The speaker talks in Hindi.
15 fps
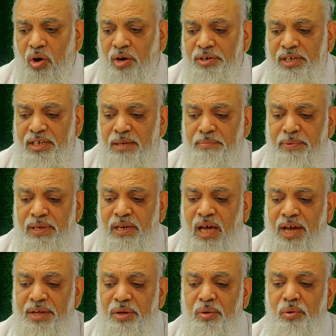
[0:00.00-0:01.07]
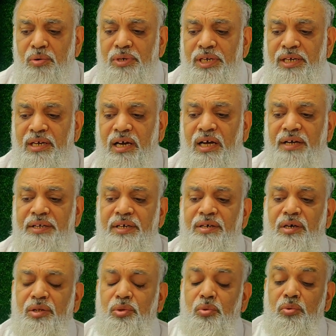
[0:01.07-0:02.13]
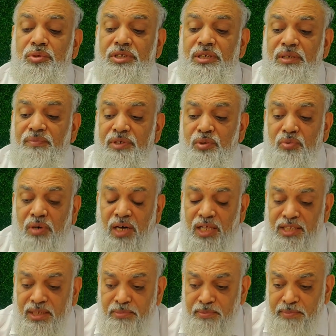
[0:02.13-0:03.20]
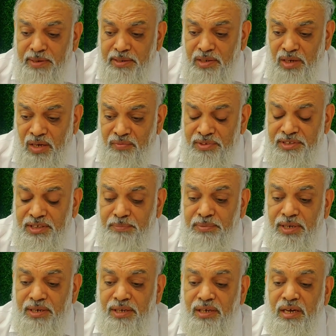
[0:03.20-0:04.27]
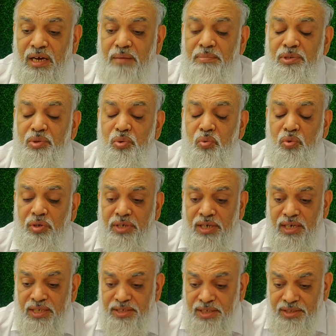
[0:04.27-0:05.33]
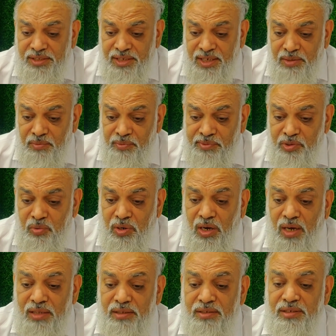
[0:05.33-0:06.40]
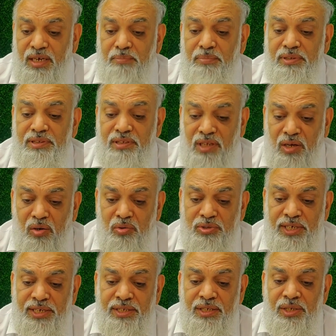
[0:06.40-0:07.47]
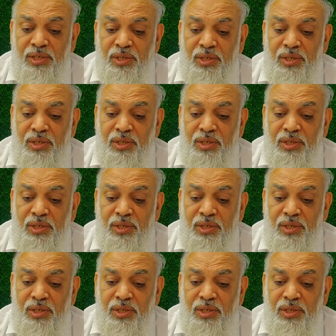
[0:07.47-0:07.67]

ऑनरेबल हाई कोर्ट ने कहा कि खतून जिन वजूहत की बनवार खामन से अपना निकाह मनसूख कराना चाहती है अगर वो वजूहत साबित ना हो जाएं